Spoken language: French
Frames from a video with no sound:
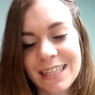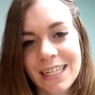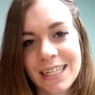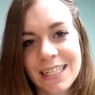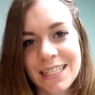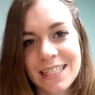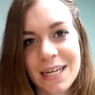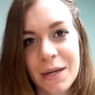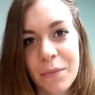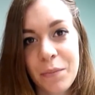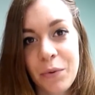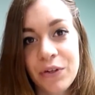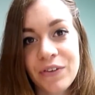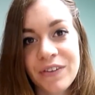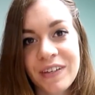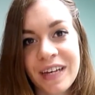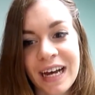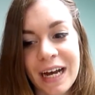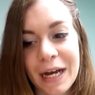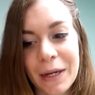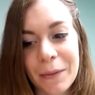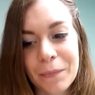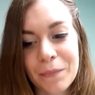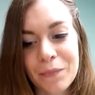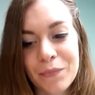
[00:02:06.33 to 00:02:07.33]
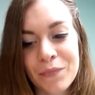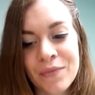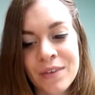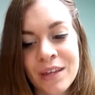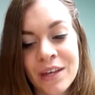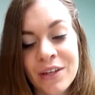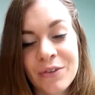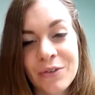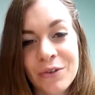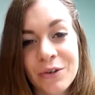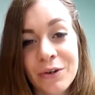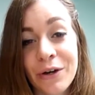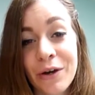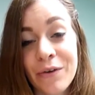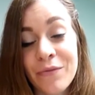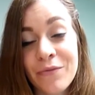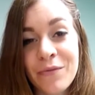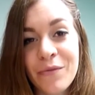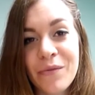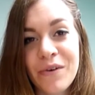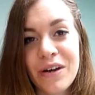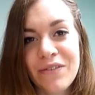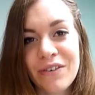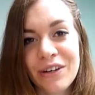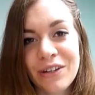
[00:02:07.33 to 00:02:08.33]
c'est un peu tard donc comme vous
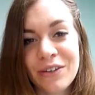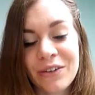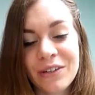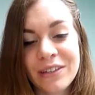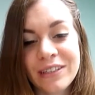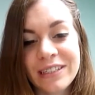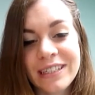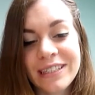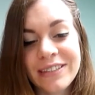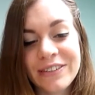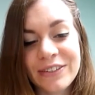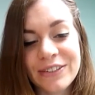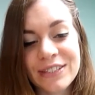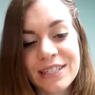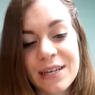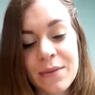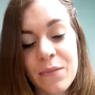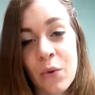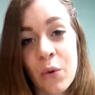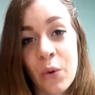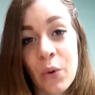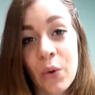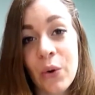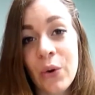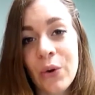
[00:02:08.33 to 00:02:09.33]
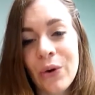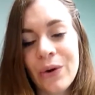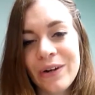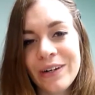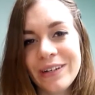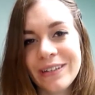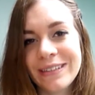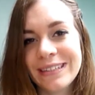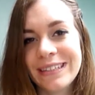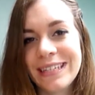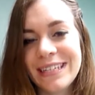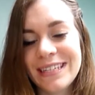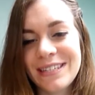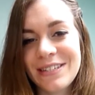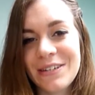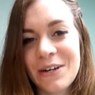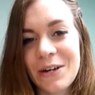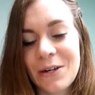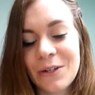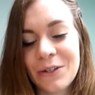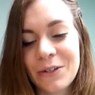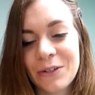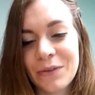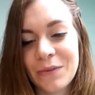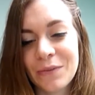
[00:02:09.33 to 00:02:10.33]
pouvez le voir dans le titre c'est mon haul des
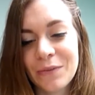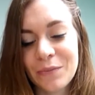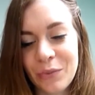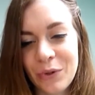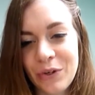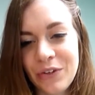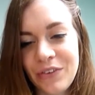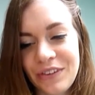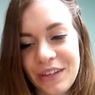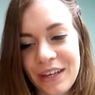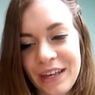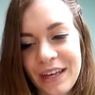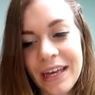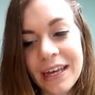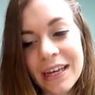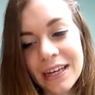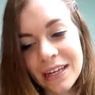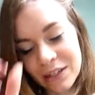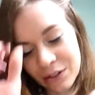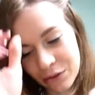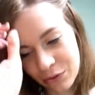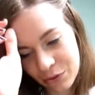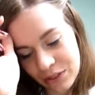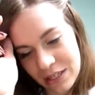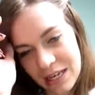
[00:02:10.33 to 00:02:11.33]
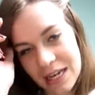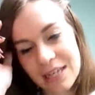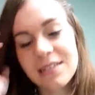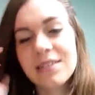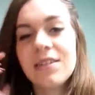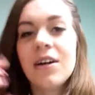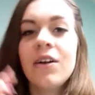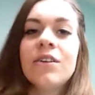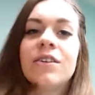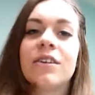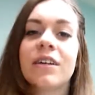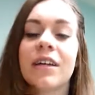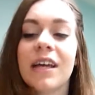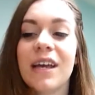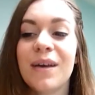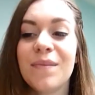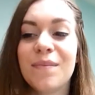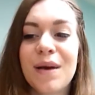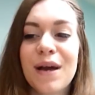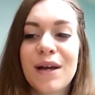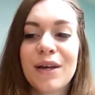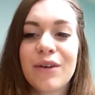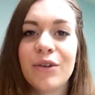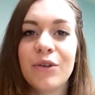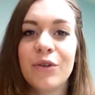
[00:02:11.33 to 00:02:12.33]
soldes beauté donc il y a soldes et
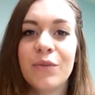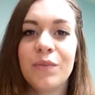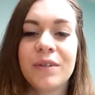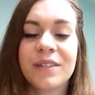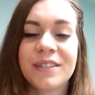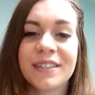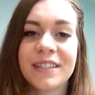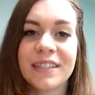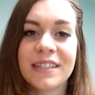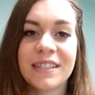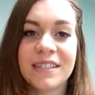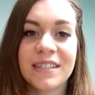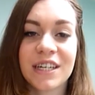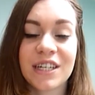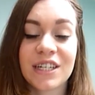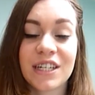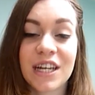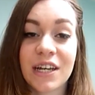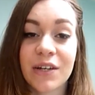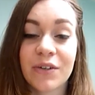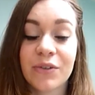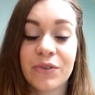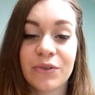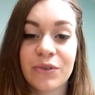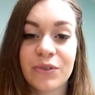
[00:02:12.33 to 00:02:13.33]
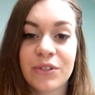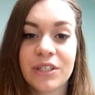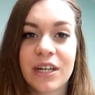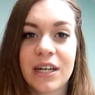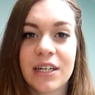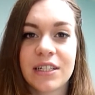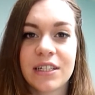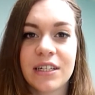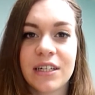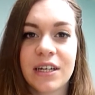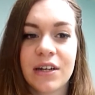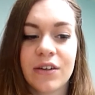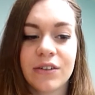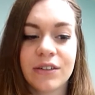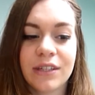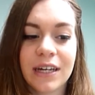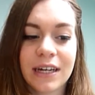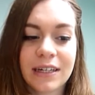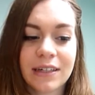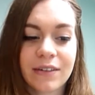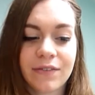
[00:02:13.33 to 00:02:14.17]
pas que parce qu'il y a des achats que j'ai acheté euh,